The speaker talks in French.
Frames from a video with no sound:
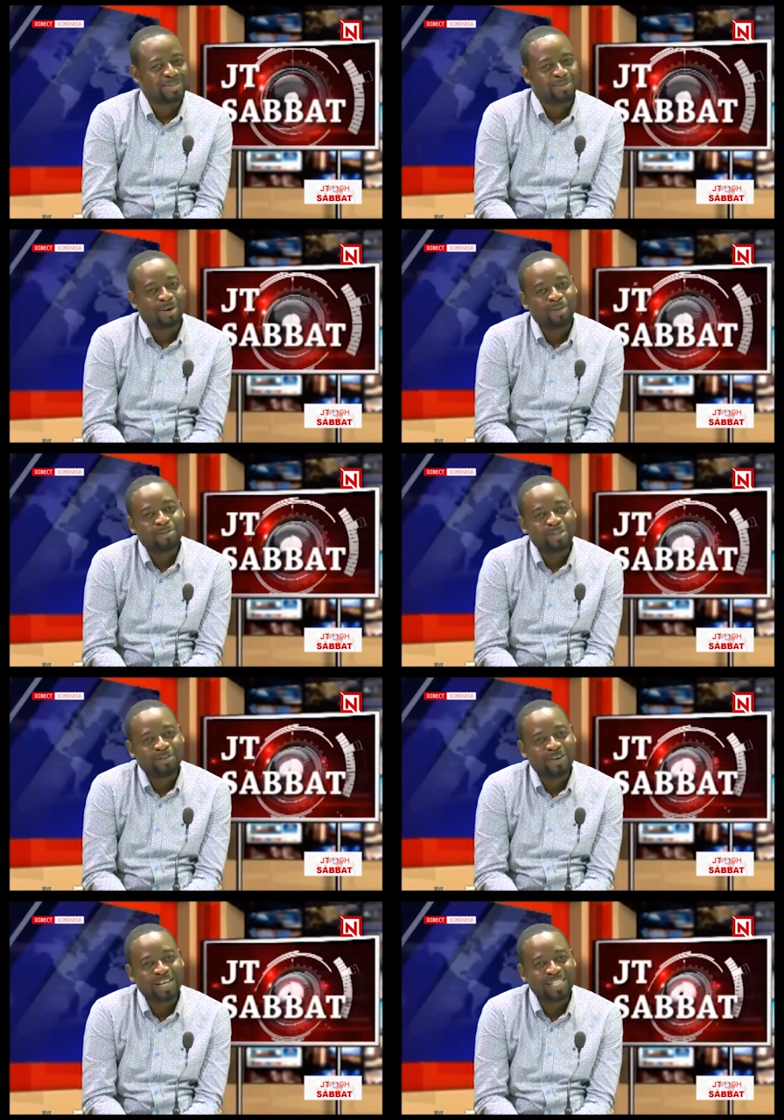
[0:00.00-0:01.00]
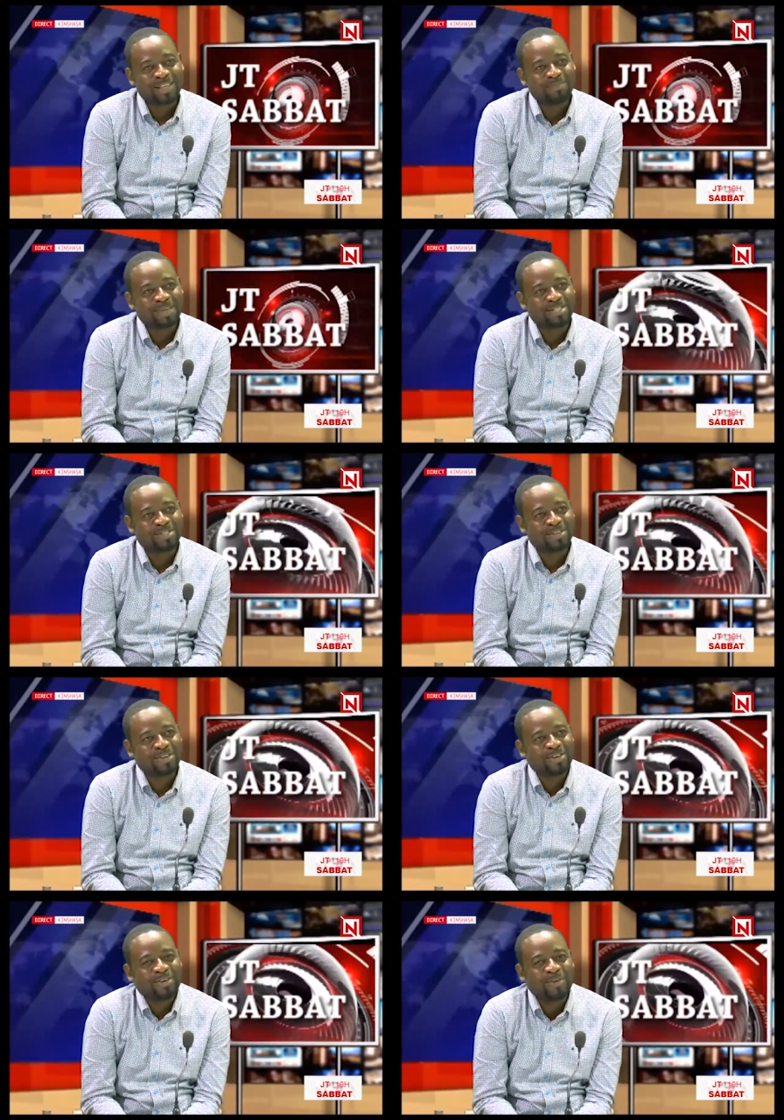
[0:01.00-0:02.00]
oh, Nous avons quatre
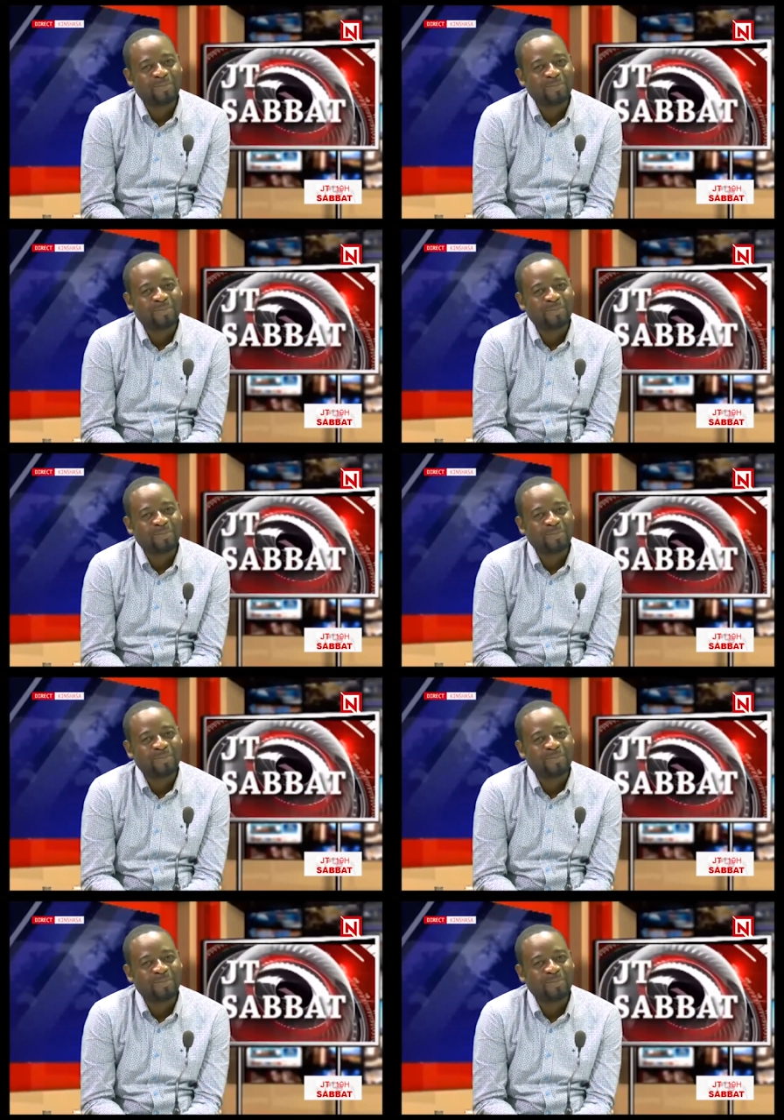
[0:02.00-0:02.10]
pasteurs